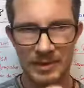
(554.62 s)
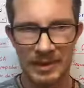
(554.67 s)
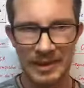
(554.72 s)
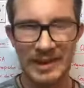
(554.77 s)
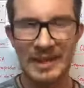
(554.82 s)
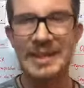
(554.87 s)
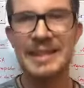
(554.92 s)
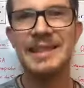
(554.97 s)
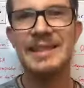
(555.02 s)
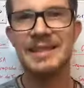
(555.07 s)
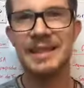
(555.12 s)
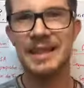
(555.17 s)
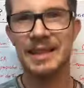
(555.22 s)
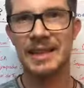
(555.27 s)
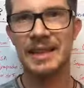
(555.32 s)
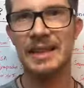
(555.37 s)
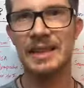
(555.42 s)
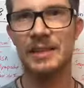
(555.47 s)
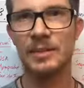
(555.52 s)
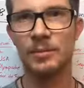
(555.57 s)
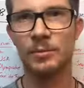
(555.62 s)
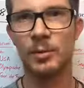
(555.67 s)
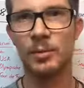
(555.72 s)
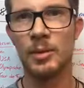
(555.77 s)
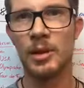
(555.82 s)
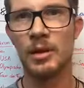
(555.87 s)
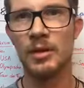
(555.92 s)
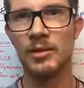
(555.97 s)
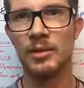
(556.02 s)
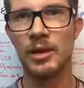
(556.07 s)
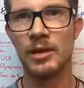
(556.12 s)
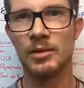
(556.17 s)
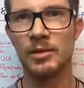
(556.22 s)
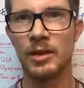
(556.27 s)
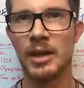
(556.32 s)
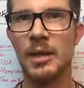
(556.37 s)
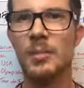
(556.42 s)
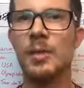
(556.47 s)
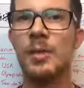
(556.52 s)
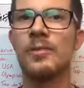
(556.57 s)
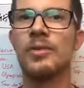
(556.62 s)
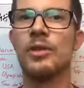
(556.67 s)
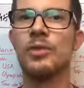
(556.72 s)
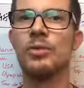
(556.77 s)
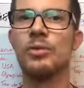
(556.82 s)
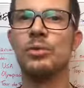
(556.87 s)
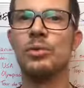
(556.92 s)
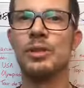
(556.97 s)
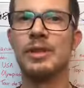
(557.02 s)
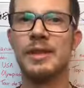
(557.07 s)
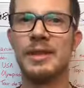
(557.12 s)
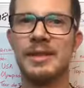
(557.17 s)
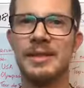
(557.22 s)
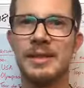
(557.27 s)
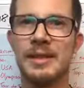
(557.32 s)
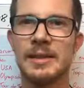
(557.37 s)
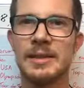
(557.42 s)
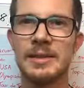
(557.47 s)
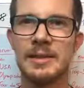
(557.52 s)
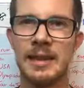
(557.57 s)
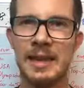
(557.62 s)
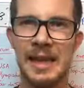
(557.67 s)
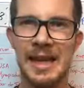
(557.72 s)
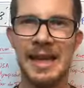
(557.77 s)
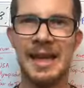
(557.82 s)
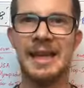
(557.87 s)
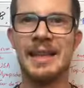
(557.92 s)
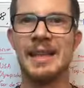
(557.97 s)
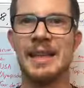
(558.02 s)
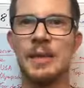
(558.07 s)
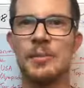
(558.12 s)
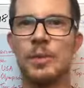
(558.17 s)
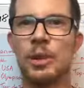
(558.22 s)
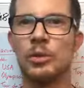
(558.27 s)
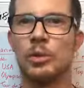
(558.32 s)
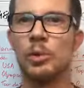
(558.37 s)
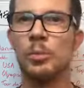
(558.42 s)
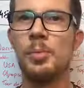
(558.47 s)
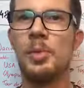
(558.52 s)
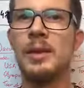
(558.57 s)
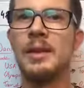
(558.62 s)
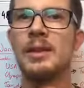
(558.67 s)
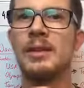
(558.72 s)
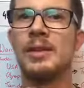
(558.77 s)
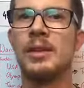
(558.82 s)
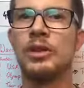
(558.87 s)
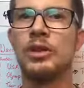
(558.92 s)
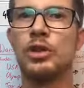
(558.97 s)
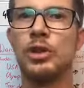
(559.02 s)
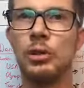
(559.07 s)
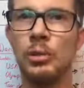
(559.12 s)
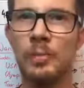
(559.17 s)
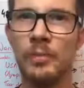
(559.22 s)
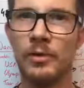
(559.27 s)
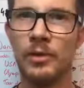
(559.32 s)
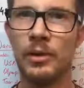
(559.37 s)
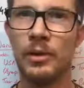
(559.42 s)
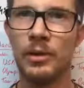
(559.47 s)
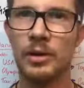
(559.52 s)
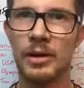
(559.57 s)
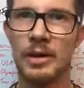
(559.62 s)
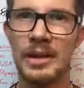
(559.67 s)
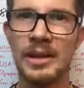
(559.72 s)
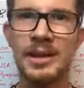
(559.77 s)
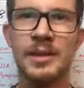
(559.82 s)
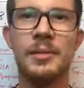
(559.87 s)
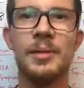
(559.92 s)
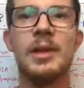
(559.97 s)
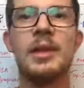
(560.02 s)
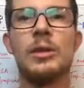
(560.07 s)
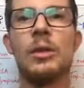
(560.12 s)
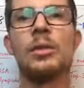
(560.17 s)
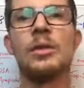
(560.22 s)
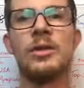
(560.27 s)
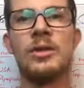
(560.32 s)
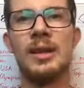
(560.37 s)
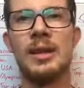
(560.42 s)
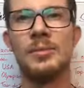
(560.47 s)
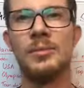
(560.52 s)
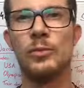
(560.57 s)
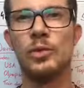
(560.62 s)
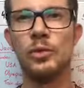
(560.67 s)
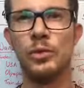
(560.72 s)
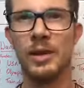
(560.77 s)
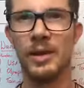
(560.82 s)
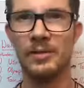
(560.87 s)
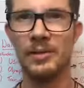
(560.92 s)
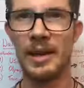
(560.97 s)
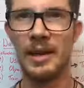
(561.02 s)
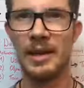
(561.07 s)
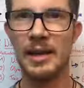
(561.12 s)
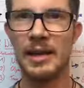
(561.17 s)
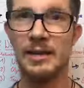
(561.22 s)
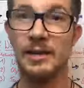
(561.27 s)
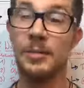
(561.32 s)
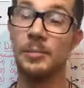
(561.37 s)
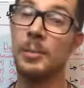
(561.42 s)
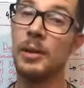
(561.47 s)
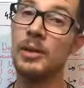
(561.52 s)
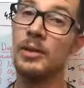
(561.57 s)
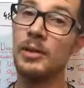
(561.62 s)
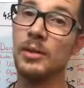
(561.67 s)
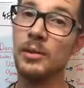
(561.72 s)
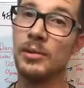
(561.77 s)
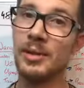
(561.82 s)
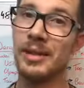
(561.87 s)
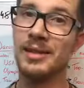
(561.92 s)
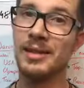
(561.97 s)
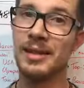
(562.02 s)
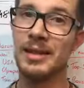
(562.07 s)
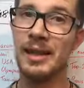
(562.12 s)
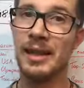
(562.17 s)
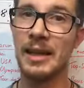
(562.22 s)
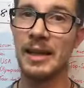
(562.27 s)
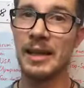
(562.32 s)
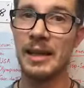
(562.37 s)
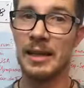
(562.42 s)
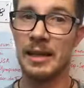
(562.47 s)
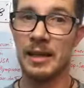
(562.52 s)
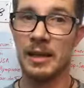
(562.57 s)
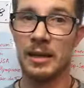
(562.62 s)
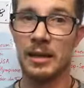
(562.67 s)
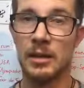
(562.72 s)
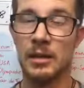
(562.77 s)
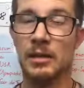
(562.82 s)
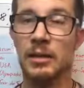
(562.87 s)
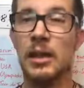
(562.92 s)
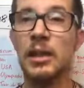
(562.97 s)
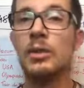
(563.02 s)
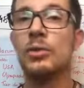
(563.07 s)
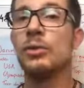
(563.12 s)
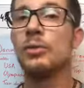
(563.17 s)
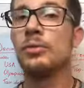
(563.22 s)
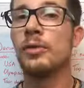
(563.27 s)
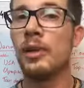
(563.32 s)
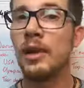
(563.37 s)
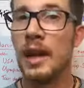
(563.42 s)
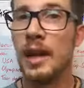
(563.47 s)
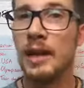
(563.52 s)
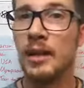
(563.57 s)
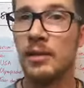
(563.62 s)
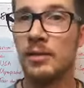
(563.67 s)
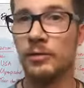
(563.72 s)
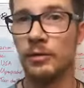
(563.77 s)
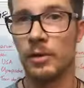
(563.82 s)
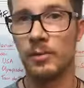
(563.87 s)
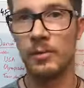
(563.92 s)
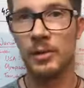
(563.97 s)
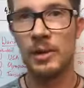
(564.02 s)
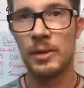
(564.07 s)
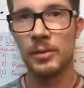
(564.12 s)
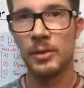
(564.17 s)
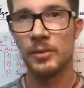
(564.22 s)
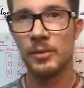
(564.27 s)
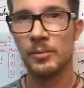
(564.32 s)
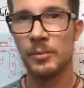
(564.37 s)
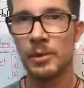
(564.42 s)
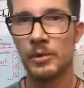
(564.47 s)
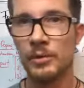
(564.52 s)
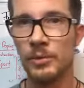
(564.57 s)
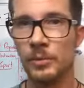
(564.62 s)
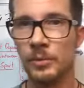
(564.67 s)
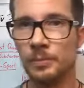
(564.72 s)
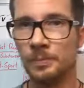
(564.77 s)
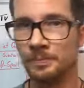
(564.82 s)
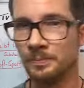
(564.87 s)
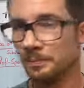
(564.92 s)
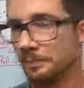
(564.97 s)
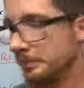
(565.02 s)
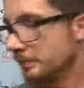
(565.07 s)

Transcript: in diese Richtung, wo man dann sagt, okay, man versucht dieses Thema Doping, dieses Schlupfloch irgendwie trotzdem zu gewährleisten beziehungsweise Äh, nicht zu verneinen, formulieren wir es einmal so.